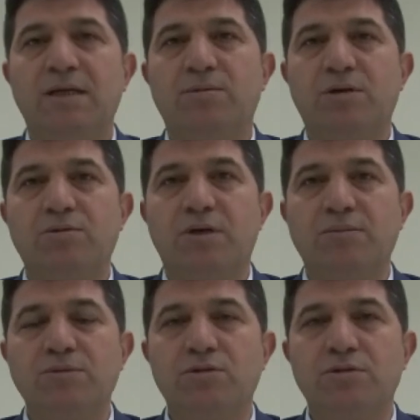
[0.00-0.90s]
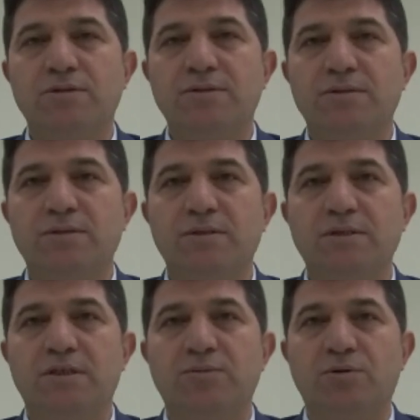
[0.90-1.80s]
Laboratuvarımız
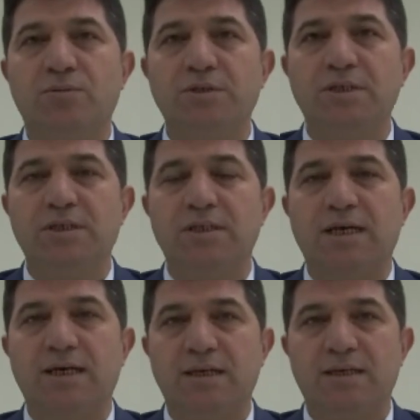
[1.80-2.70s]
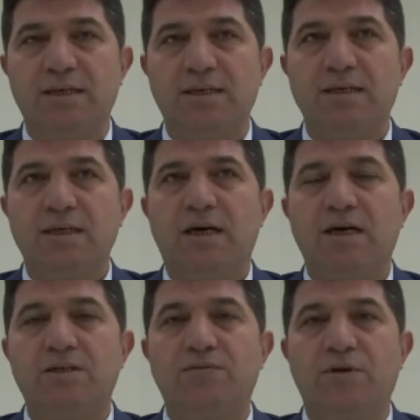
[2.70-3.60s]
2011 yılında
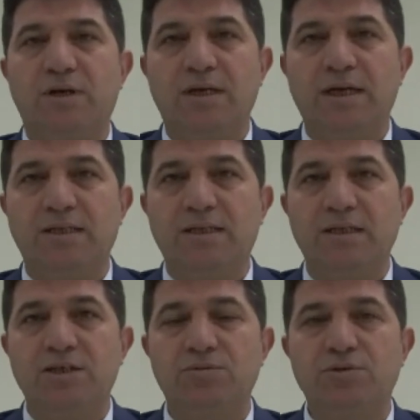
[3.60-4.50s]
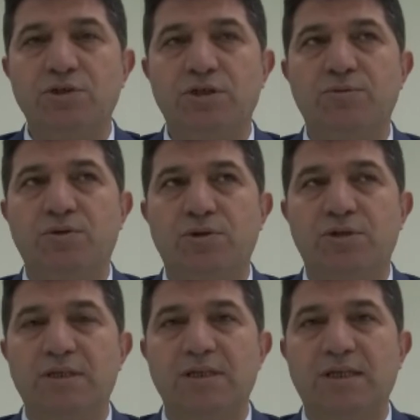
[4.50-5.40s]
aktif olarak hayatına geçmiş. O
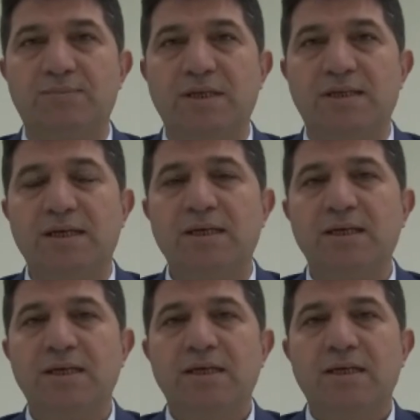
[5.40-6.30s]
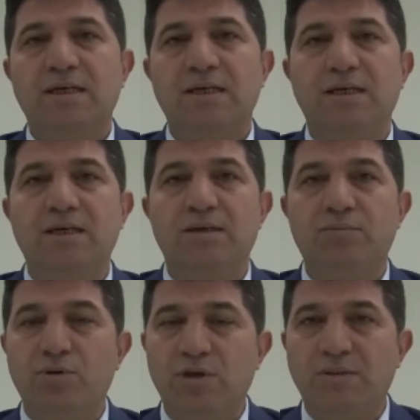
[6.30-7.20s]
2014 yılından beri de e,
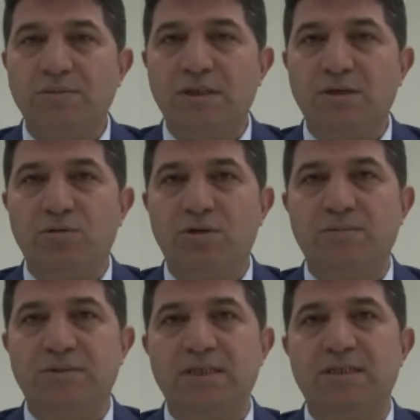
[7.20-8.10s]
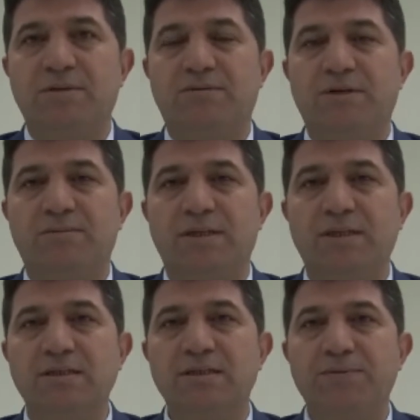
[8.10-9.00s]
bölgemize, ülkemize hizmet
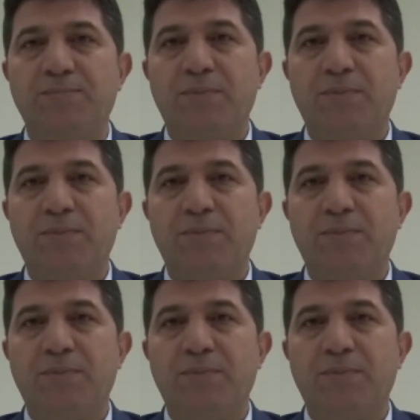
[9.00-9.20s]
vermektedir.